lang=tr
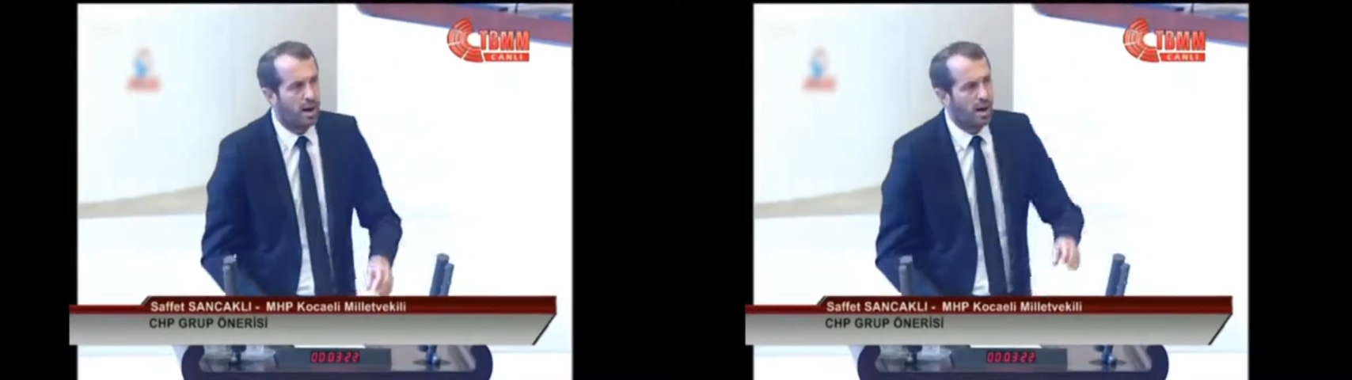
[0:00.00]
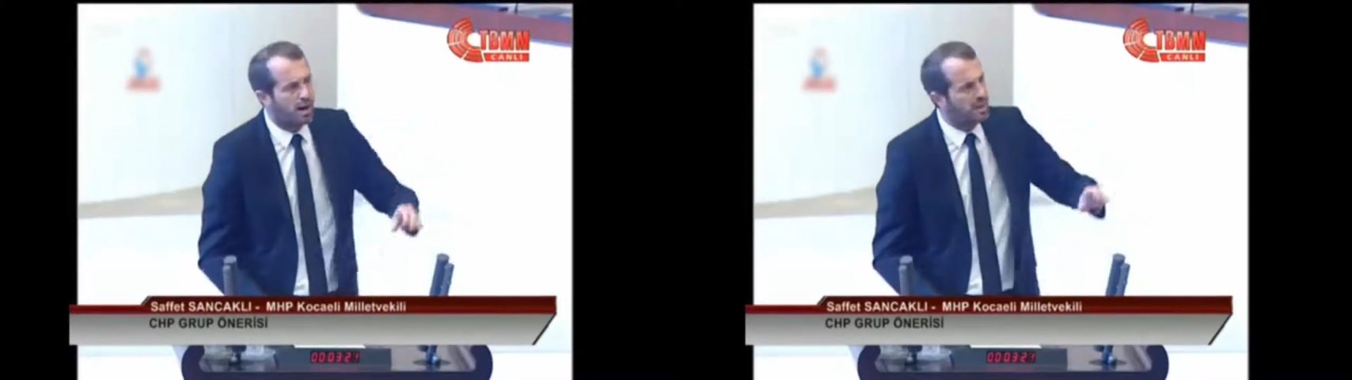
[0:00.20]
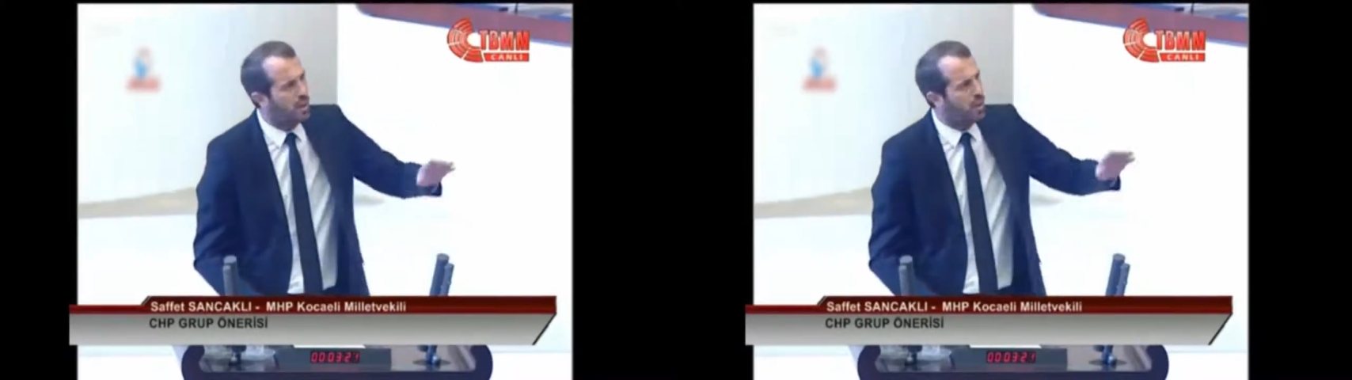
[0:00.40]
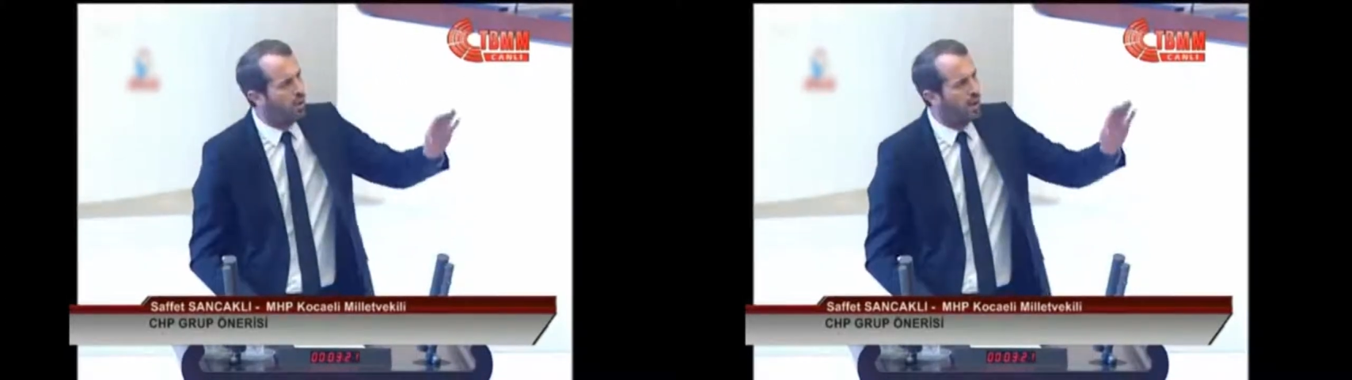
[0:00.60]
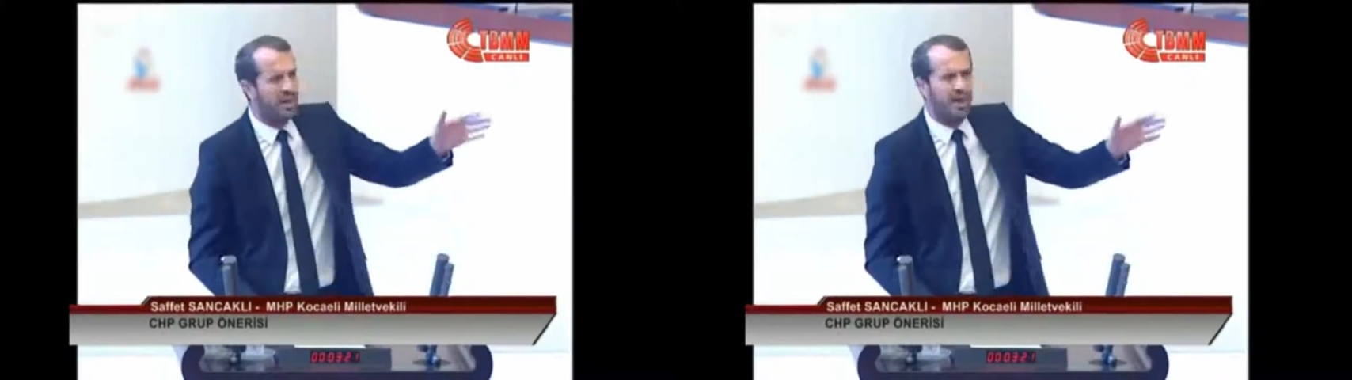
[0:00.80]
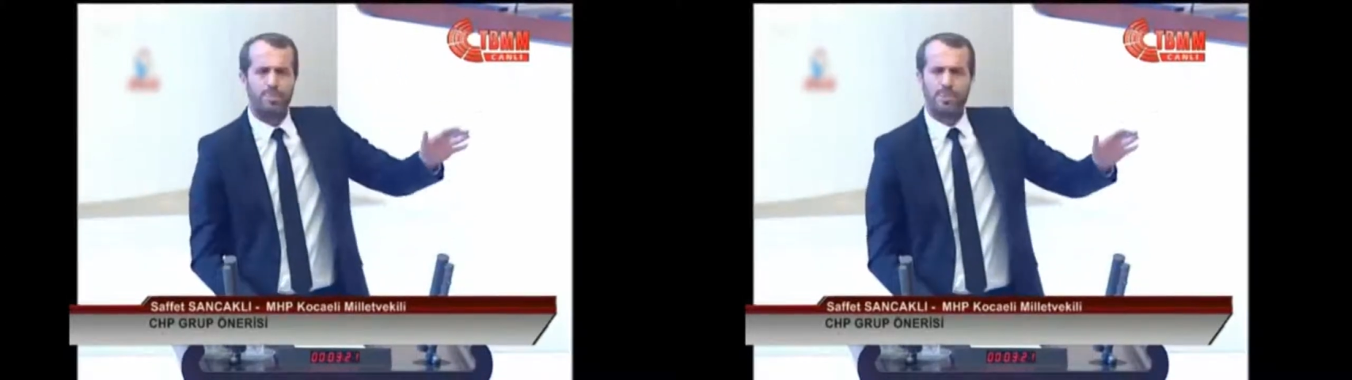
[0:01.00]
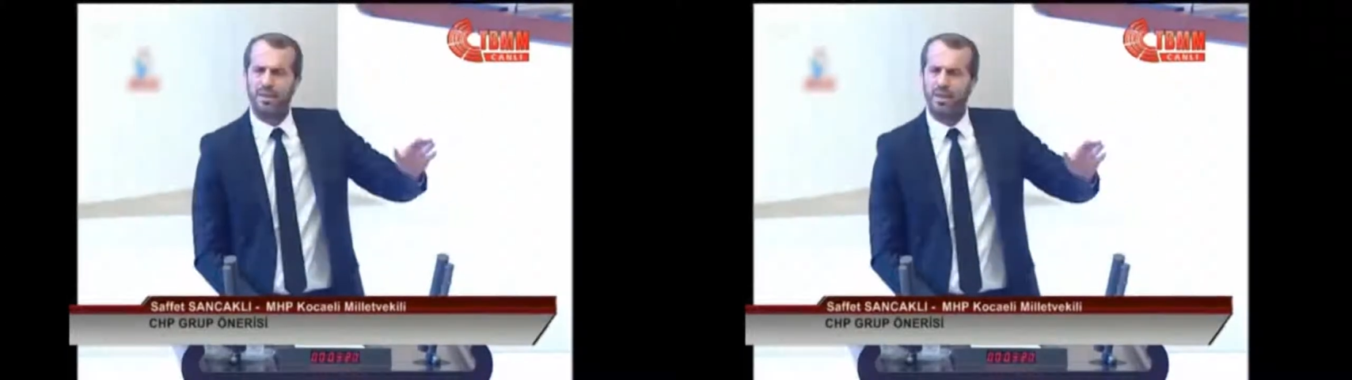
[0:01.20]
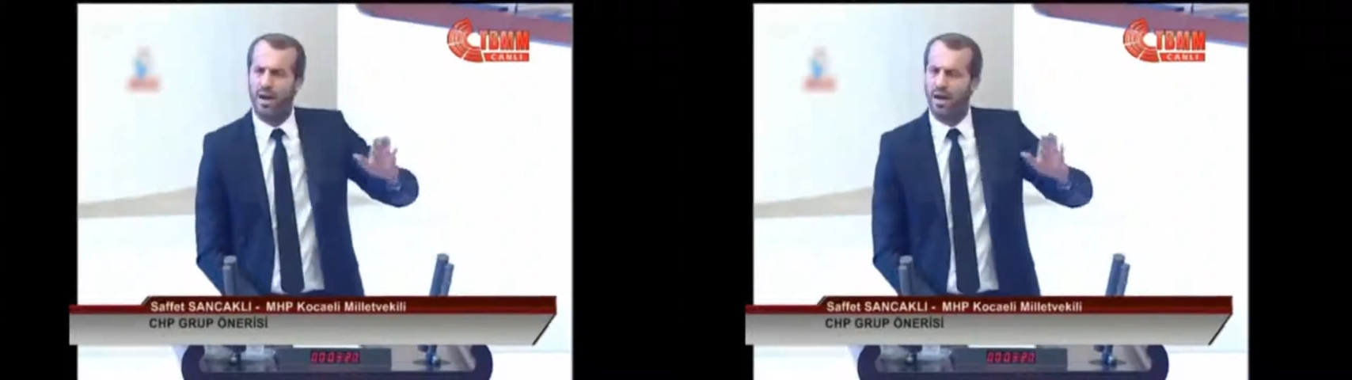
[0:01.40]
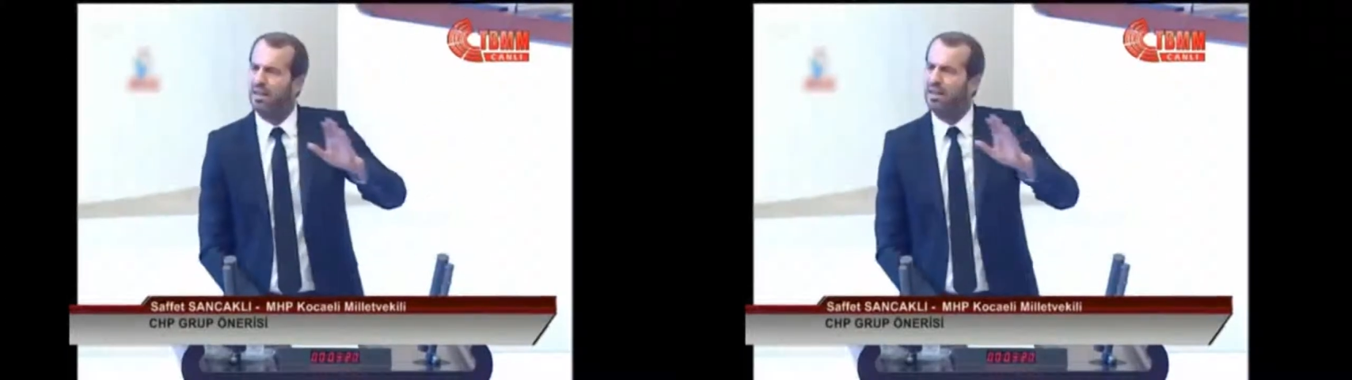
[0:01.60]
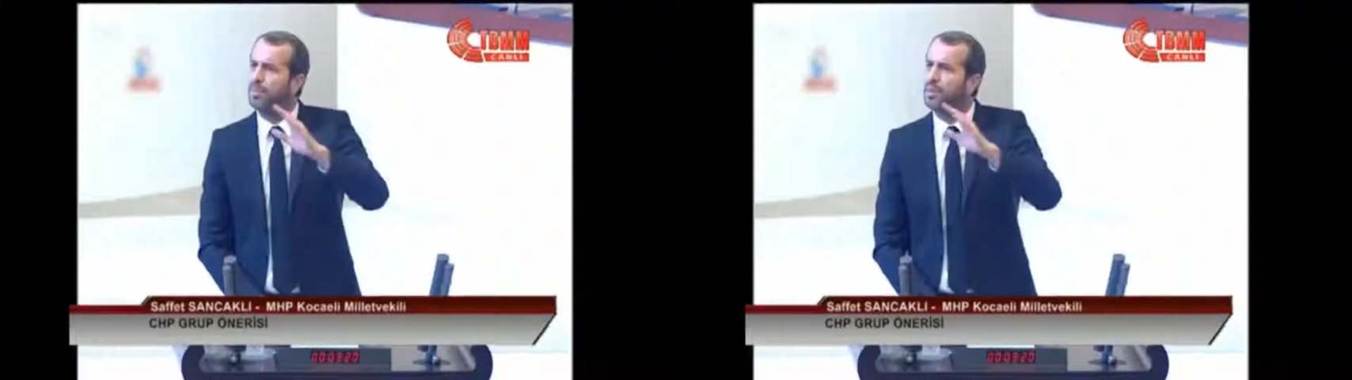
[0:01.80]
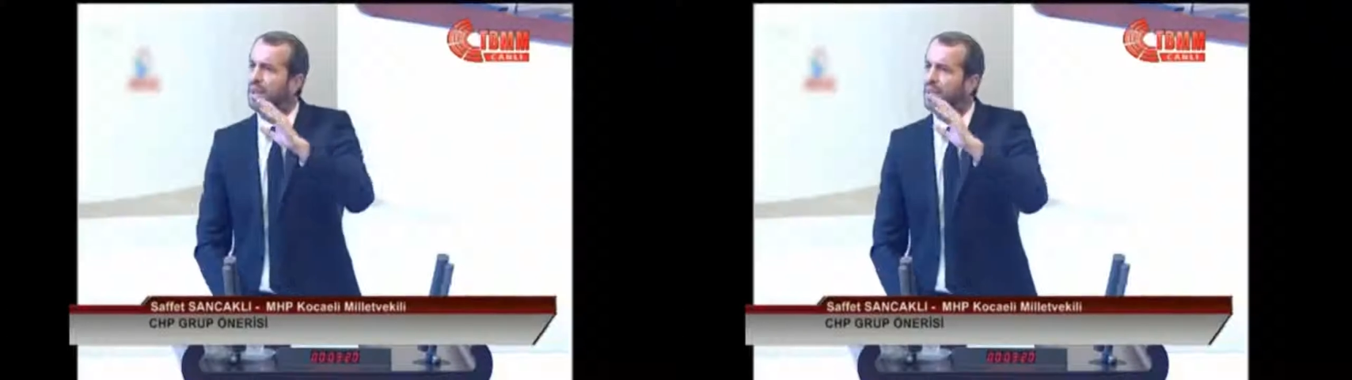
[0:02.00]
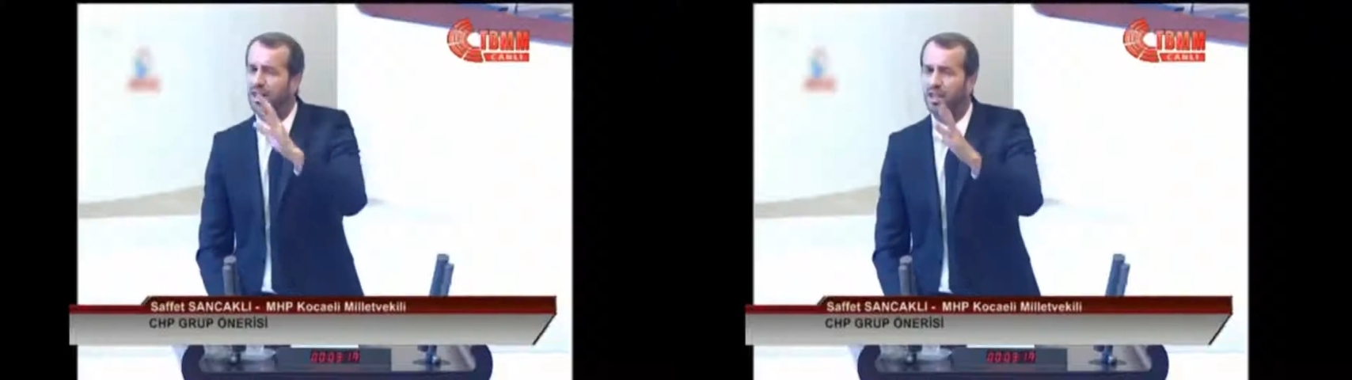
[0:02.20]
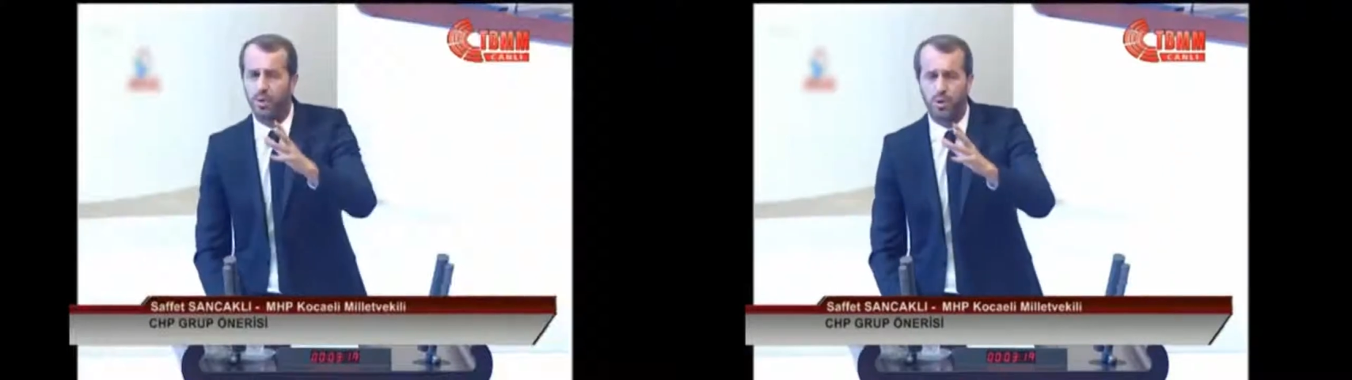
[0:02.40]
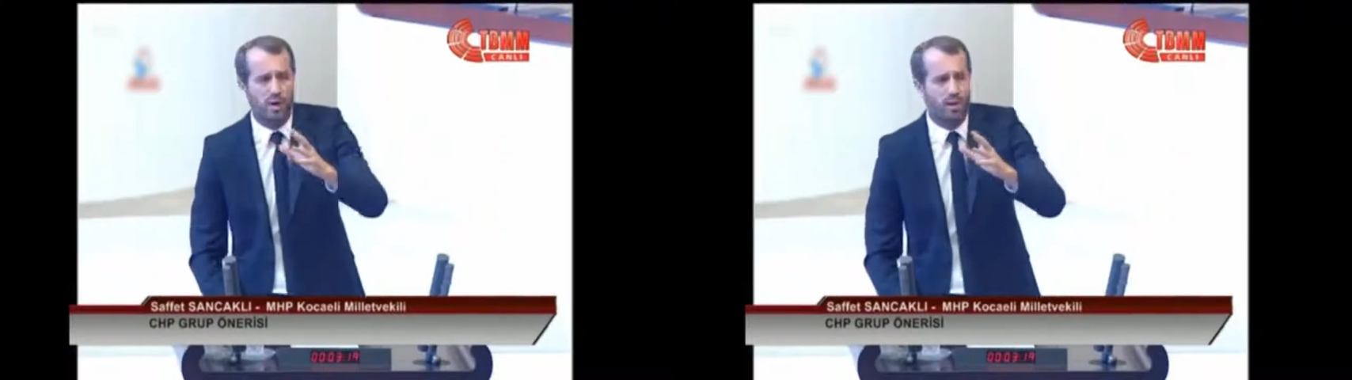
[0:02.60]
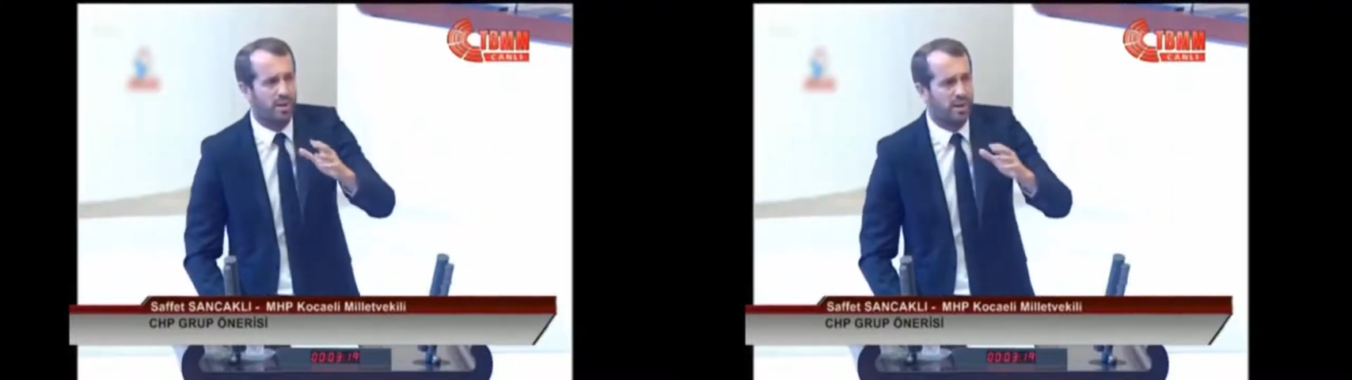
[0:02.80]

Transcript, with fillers: Arda o olayı yaptı. Anlık bir şey gelişmiş olabilir.